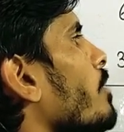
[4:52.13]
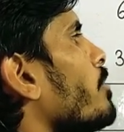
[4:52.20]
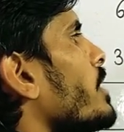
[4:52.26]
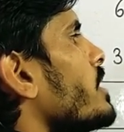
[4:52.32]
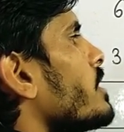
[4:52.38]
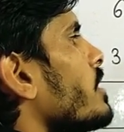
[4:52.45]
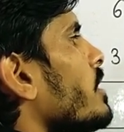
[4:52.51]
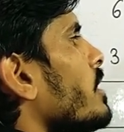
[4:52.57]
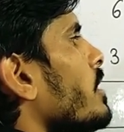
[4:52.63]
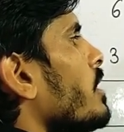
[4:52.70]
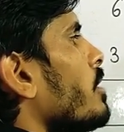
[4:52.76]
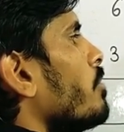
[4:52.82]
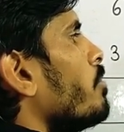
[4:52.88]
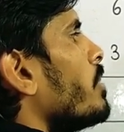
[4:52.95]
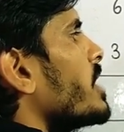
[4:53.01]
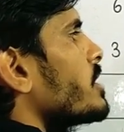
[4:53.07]
वापस
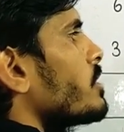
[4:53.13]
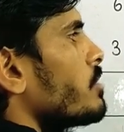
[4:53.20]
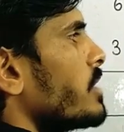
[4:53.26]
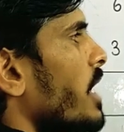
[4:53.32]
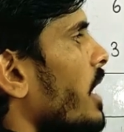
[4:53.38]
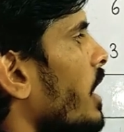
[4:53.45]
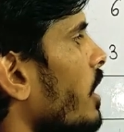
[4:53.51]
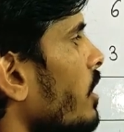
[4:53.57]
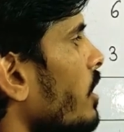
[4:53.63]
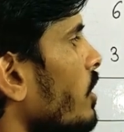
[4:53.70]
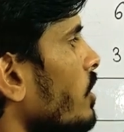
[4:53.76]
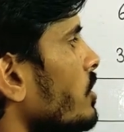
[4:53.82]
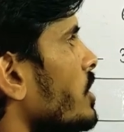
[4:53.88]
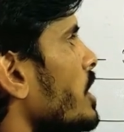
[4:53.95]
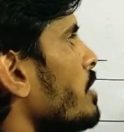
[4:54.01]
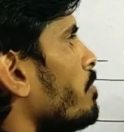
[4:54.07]
प्लस हो जाएगा
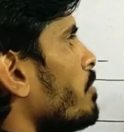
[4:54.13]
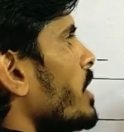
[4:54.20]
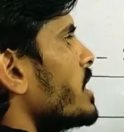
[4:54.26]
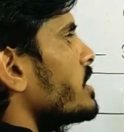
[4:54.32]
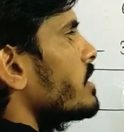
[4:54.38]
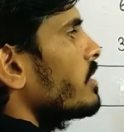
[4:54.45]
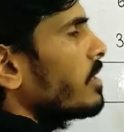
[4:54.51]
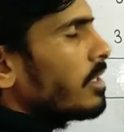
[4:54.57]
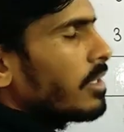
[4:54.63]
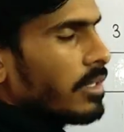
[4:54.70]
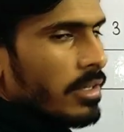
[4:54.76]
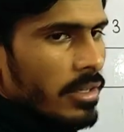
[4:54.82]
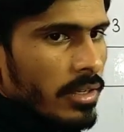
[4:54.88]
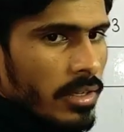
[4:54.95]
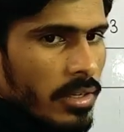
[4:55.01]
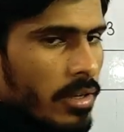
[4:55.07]
थ्री प्लस
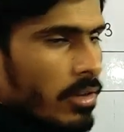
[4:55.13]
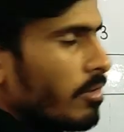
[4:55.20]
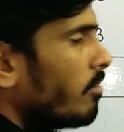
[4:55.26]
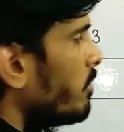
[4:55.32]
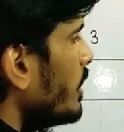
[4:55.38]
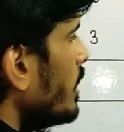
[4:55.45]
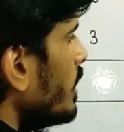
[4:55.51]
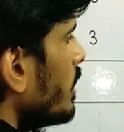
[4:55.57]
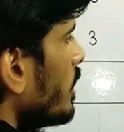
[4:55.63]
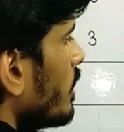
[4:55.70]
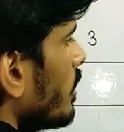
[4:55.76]
वन